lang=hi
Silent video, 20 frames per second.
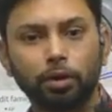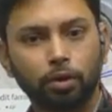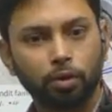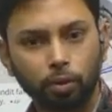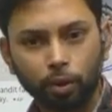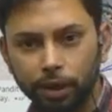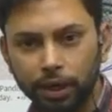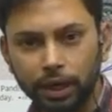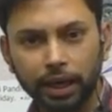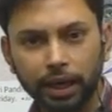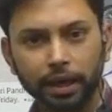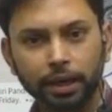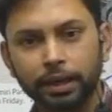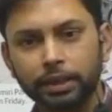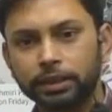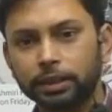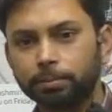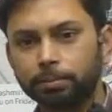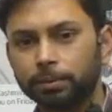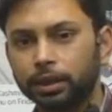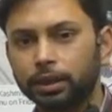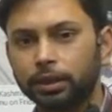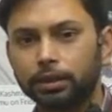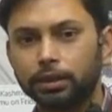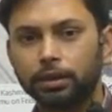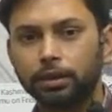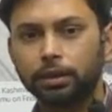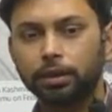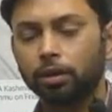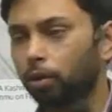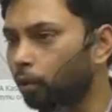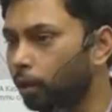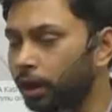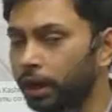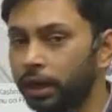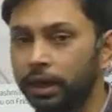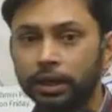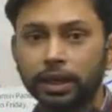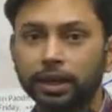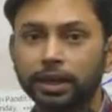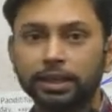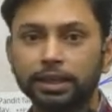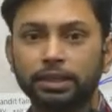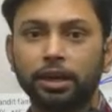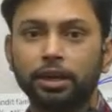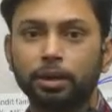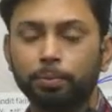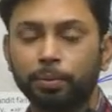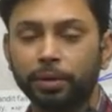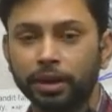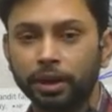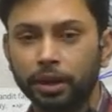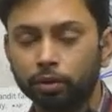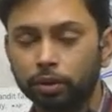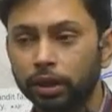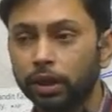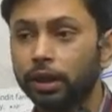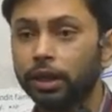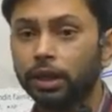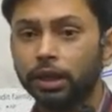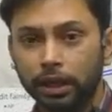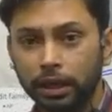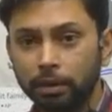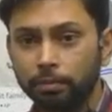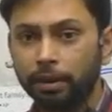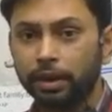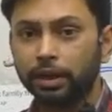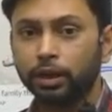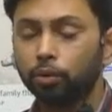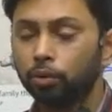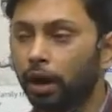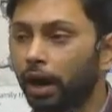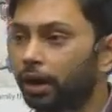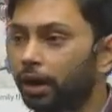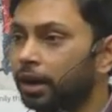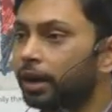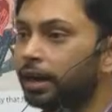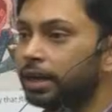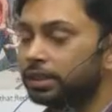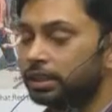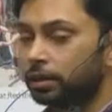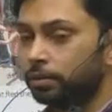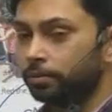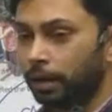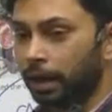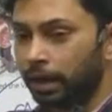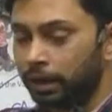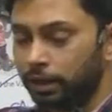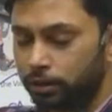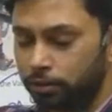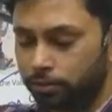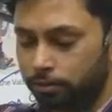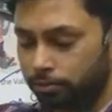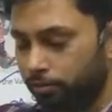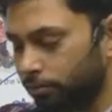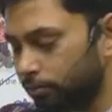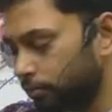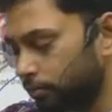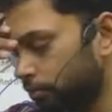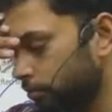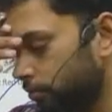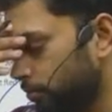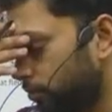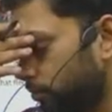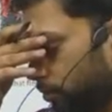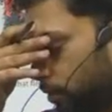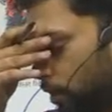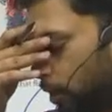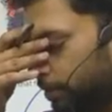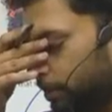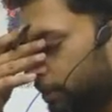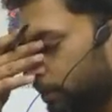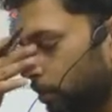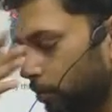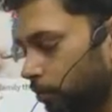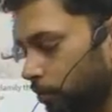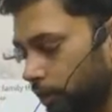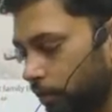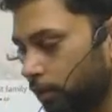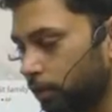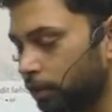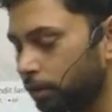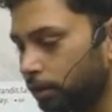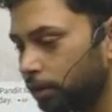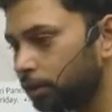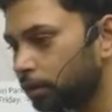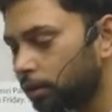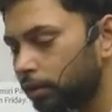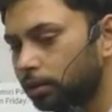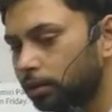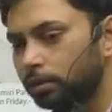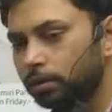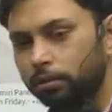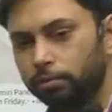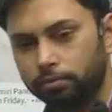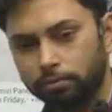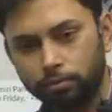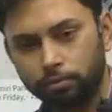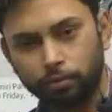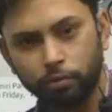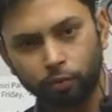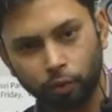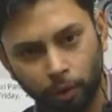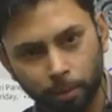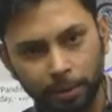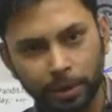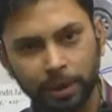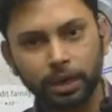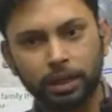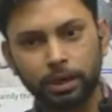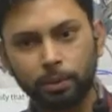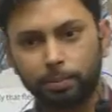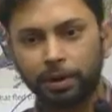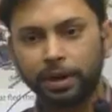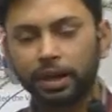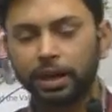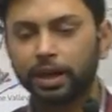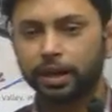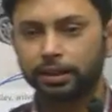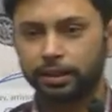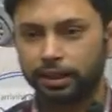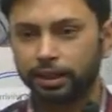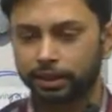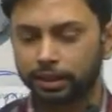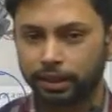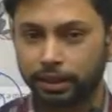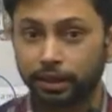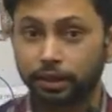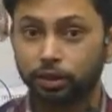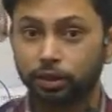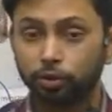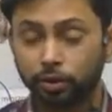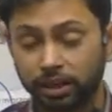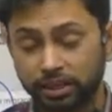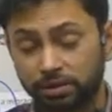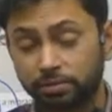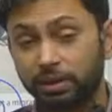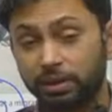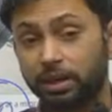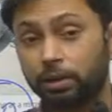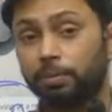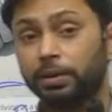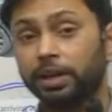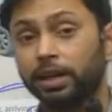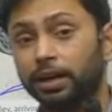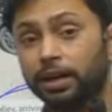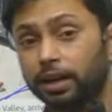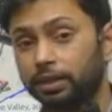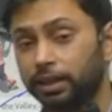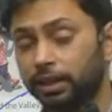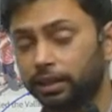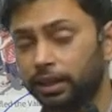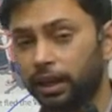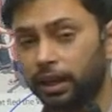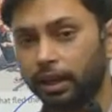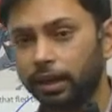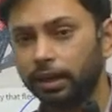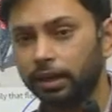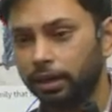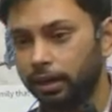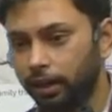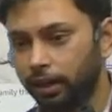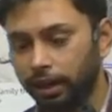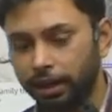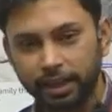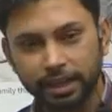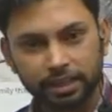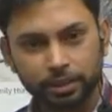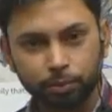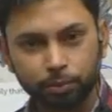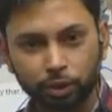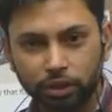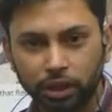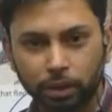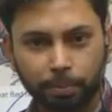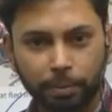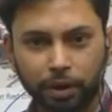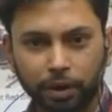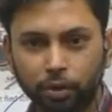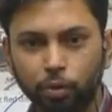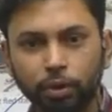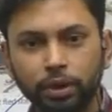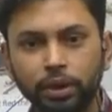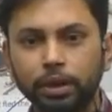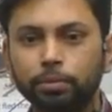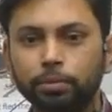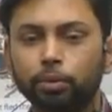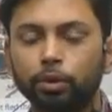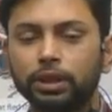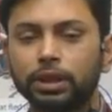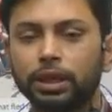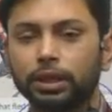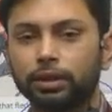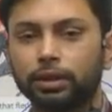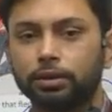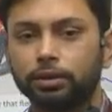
कोई लेख नहीं छपता कोई इंटरनेशनल टिप्पणी नहीं होती इवन यूनाइटेड नेशन वाले माफी चाहूंगा वो भी टिप्पणी कर देते हैं यूएस भी टिप्पणी कर देता है लेकिन इस मुद्दे पर कोई नहीं बोलता